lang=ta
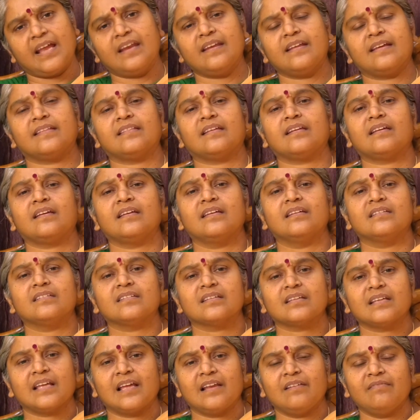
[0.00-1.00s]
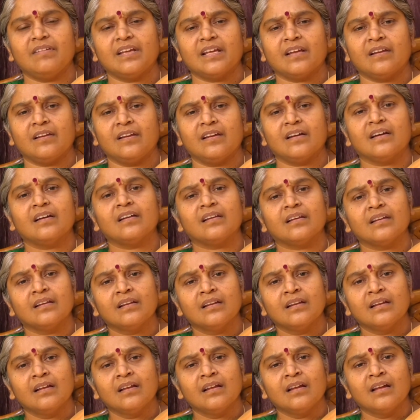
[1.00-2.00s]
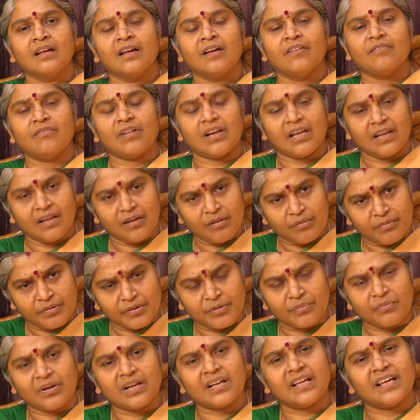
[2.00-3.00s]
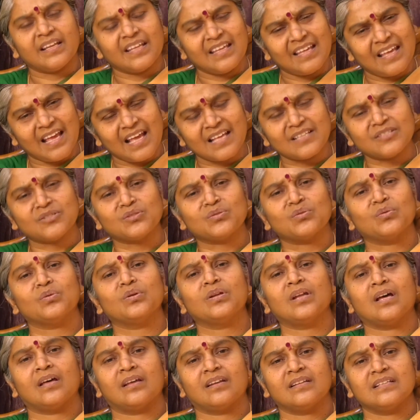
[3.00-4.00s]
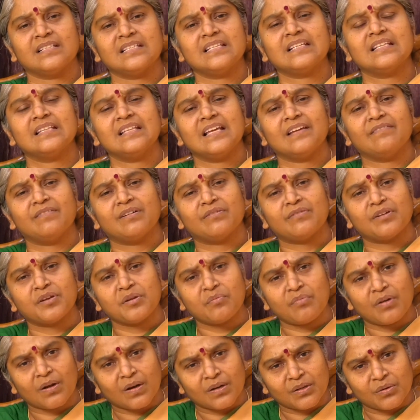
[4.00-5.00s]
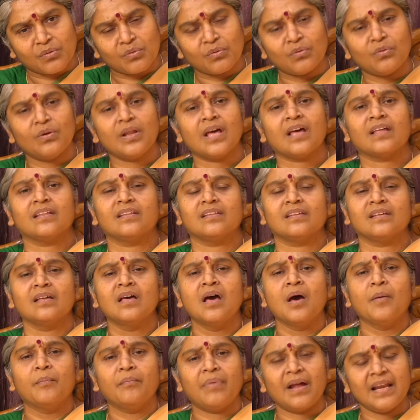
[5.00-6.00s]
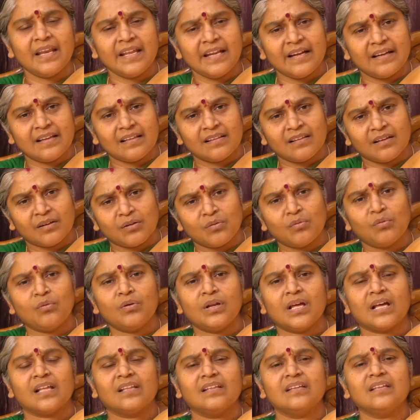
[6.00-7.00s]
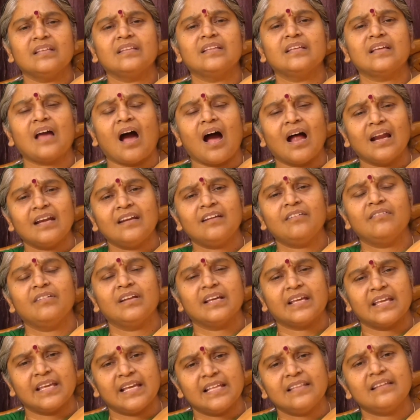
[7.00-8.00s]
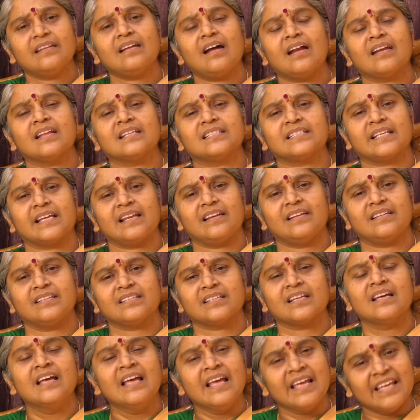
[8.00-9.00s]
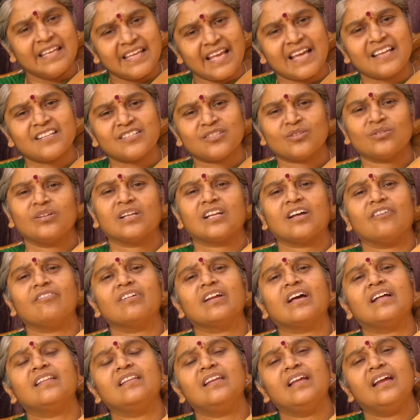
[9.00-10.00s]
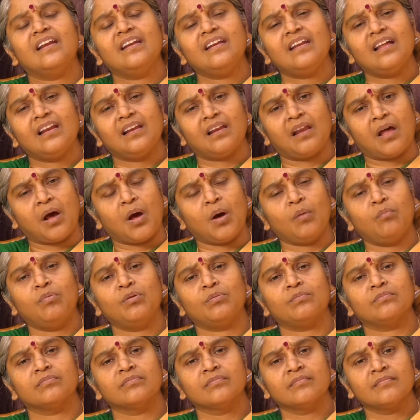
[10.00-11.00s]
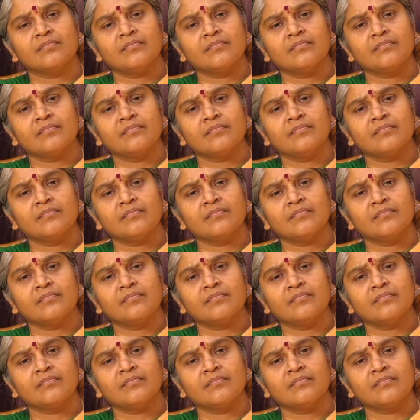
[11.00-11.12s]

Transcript: ஏன் எதற்கு என்று கேள்வி கேளுங்கள் வல்லல் பெருமானா ஏன் சொன்னார் சிறுதெய்வ வழிபாடு கூடாது பலியிடுதல் கூடாது இது ஆண்டவனுக்கு எதிரான செயல் என்று ஏன் சொன்னார் அவருக்கு அதில் என்ன லாபம்